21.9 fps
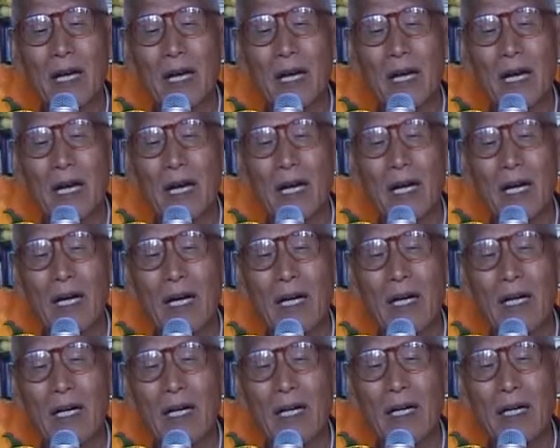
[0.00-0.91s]
啊，
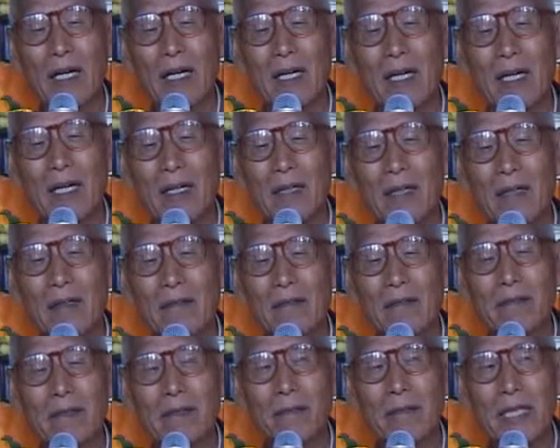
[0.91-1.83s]

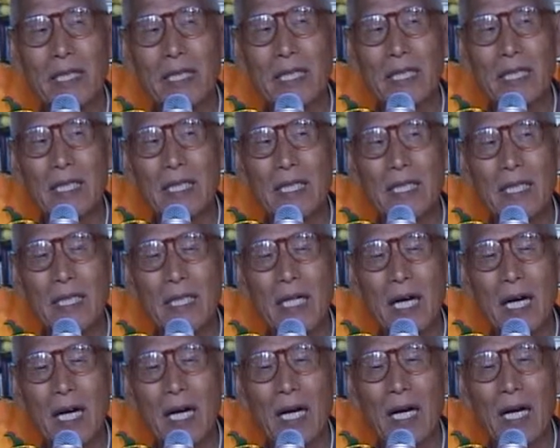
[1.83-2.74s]
我们
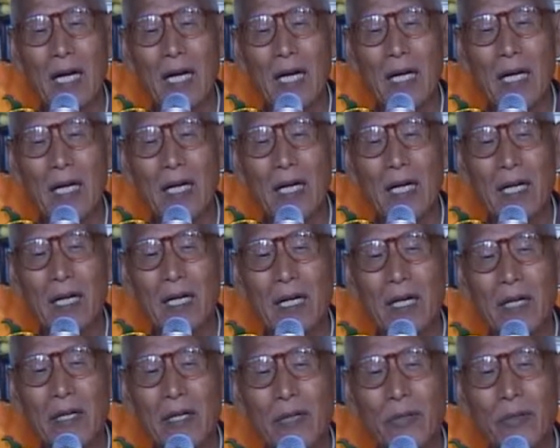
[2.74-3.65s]
啊，
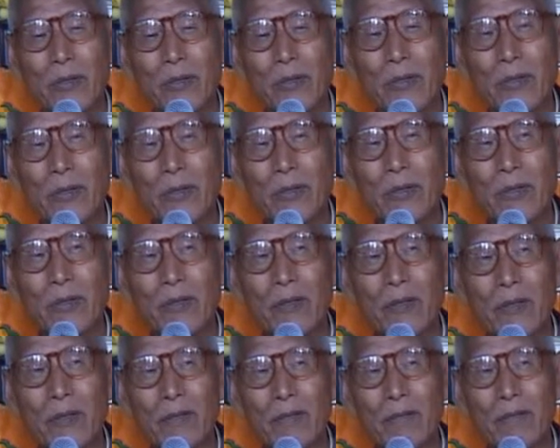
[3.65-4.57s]
用种
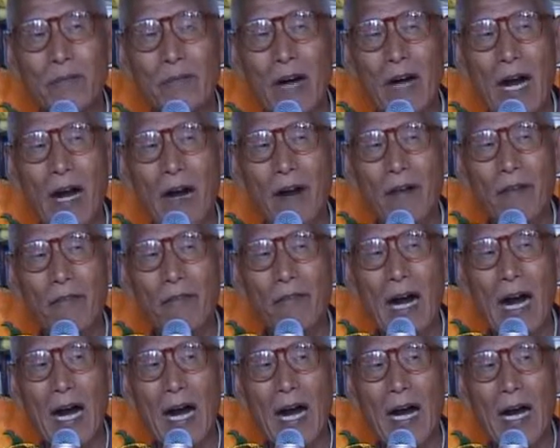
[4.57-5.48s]
种方
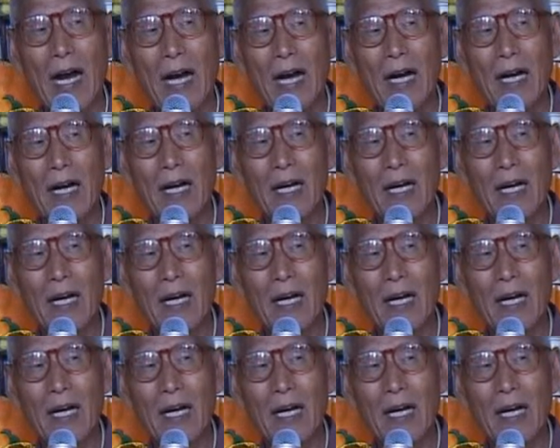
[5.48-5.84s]
法，